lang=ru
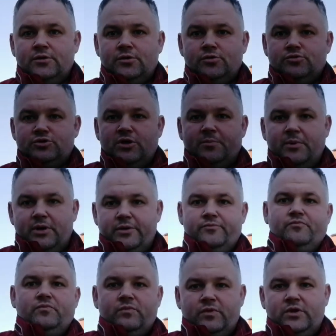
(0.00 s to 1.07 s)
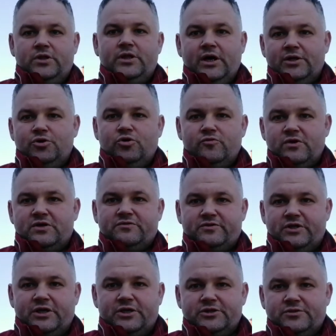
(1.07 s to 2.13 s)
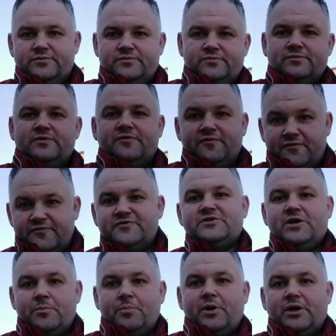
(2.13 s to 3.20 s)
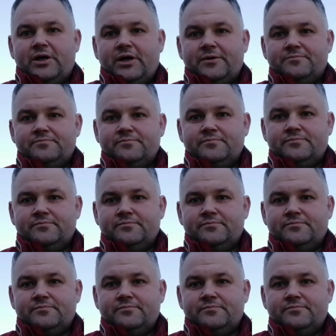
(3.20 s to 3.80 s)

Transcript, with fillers: Друзья мои, до новых встреч. Всем пока.